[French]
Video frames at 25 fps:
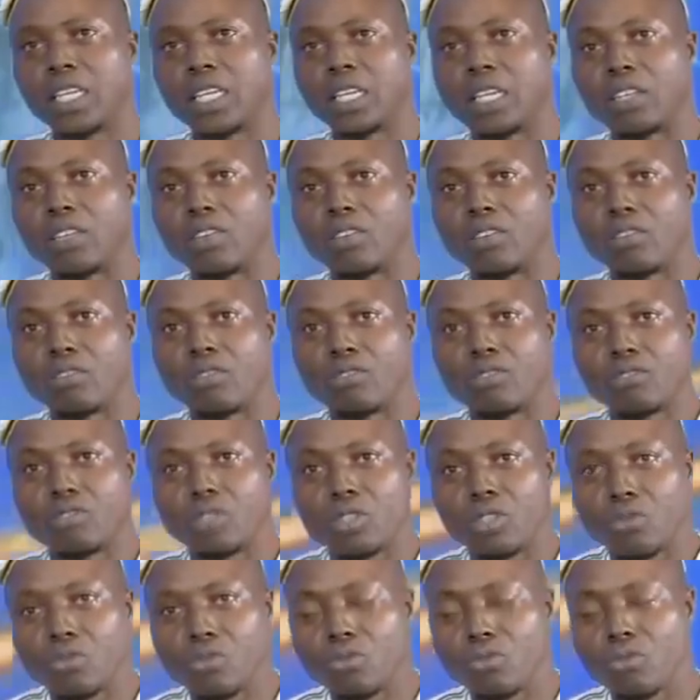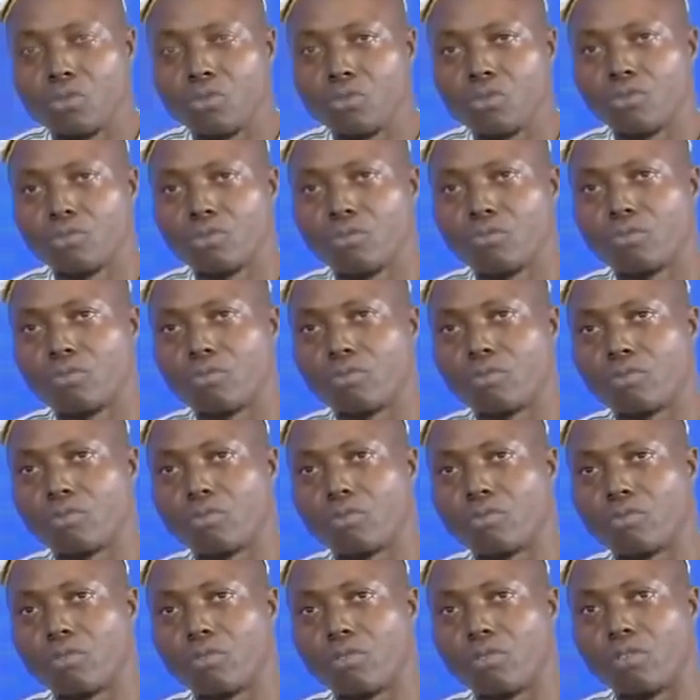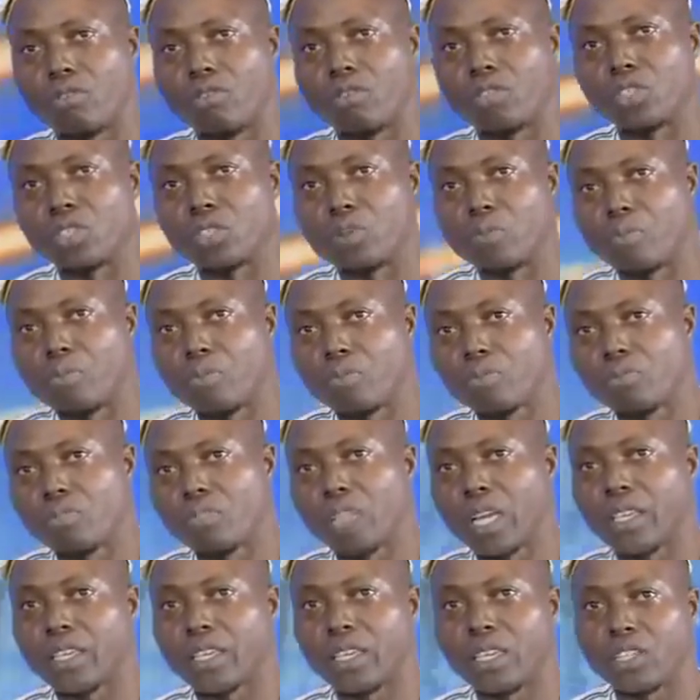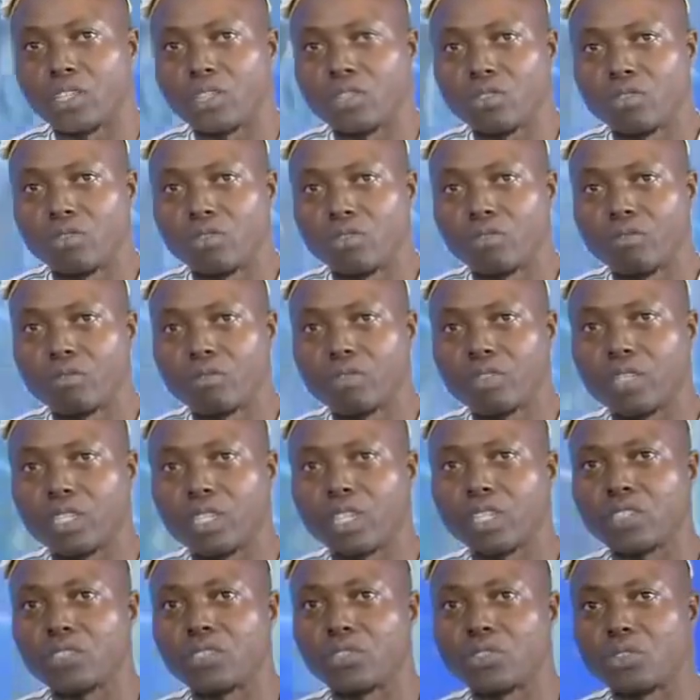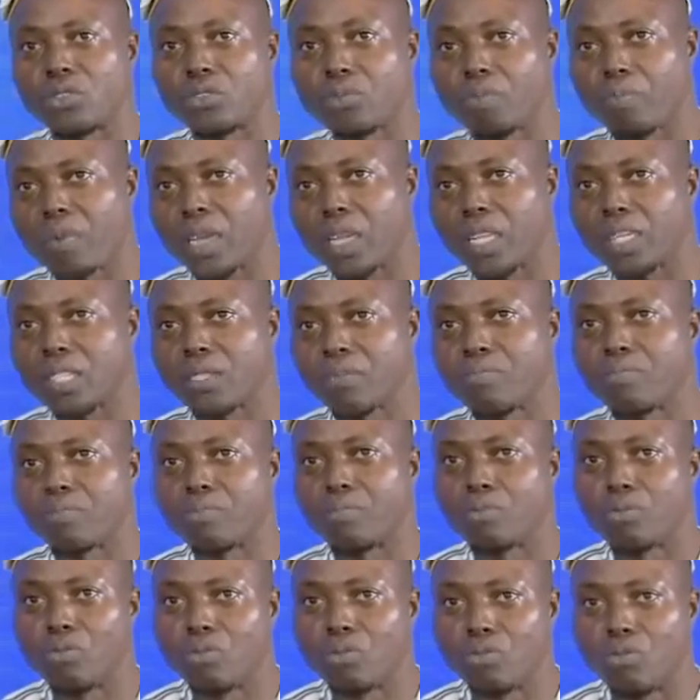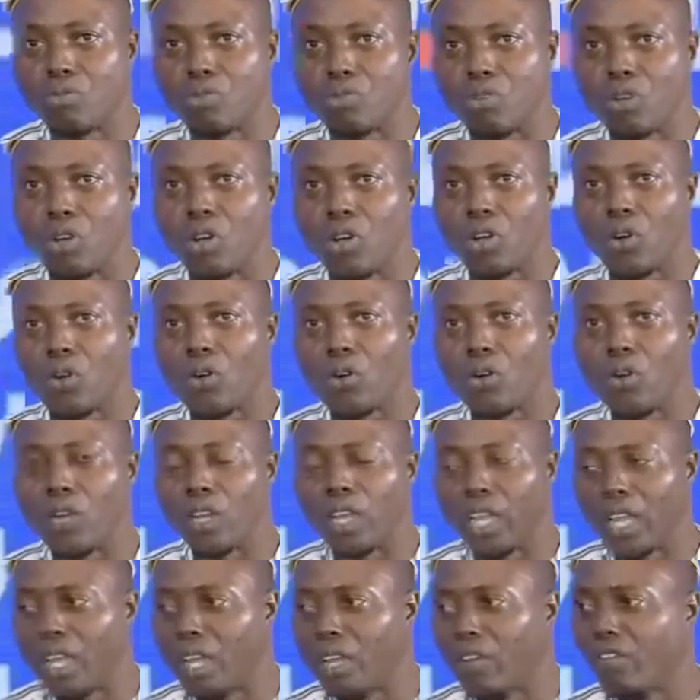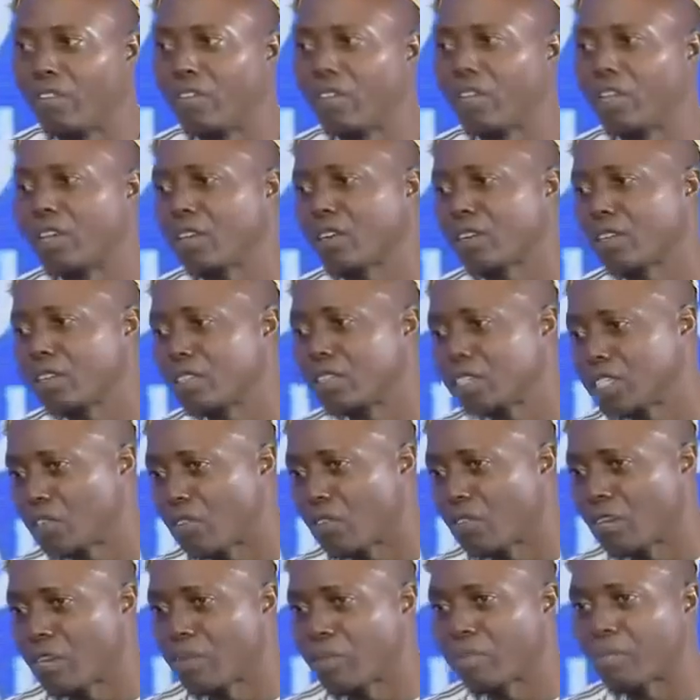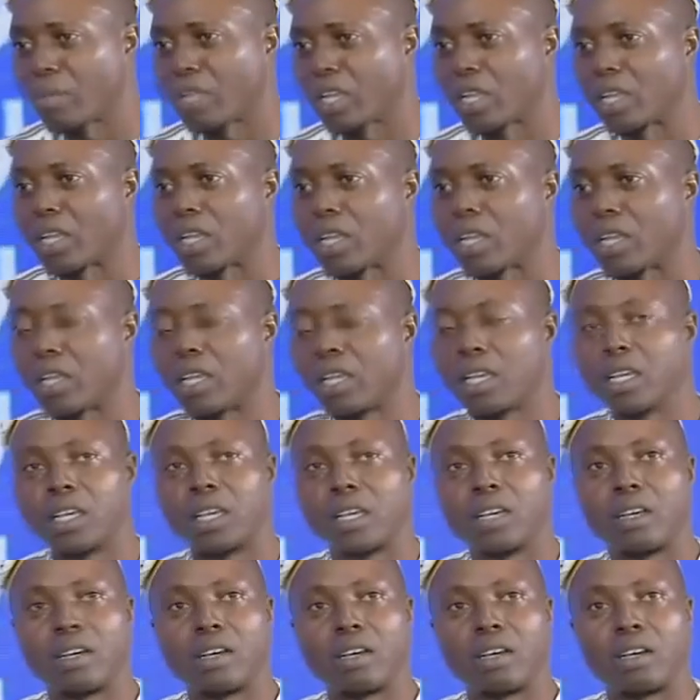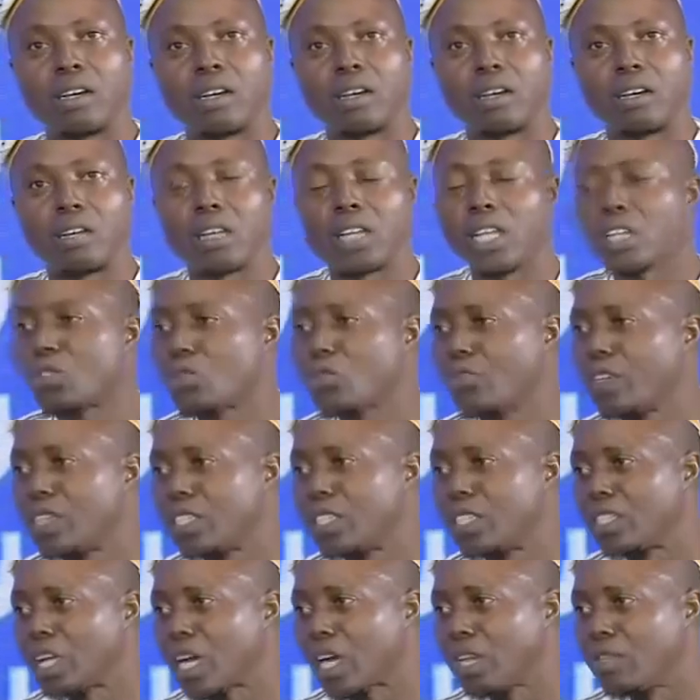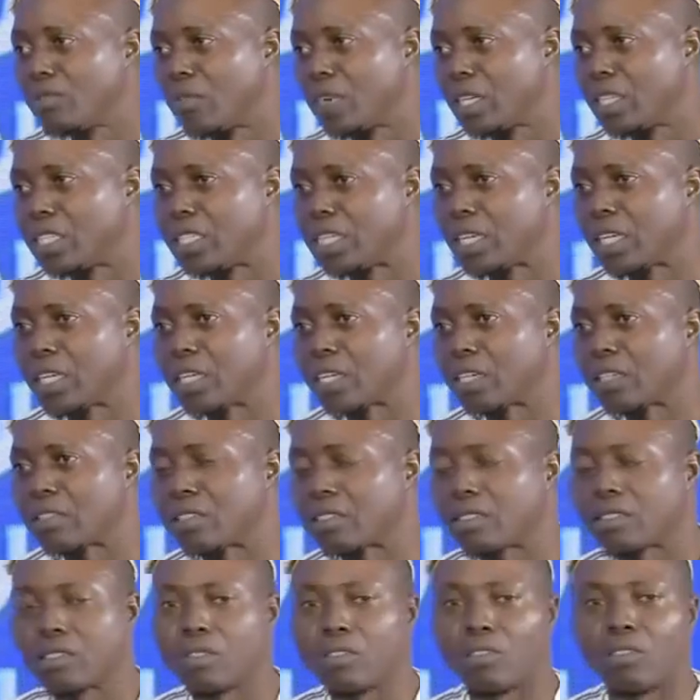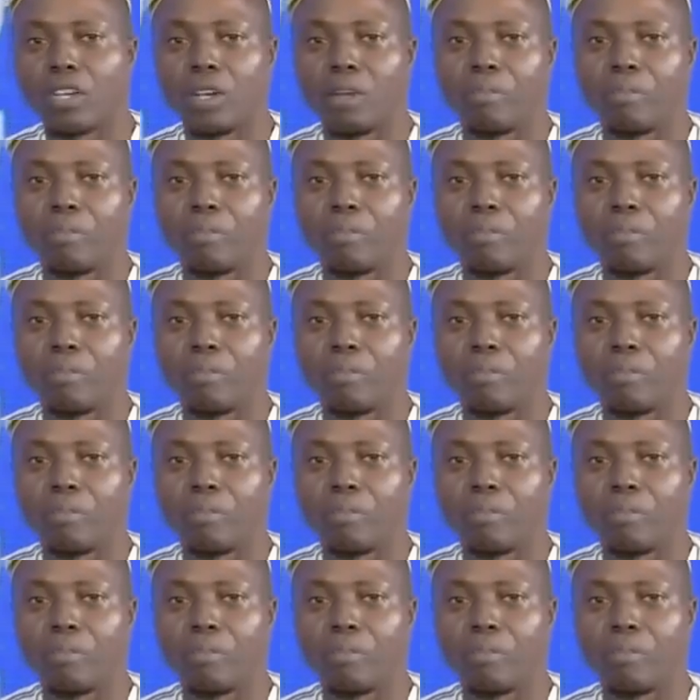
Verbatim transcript: Et donc, du coup, on se pose la question, qu'est-ce qui se passe pour qu'on ait vers ce qu'on appelle euh, la souveraineté alimentaire, ce qu'on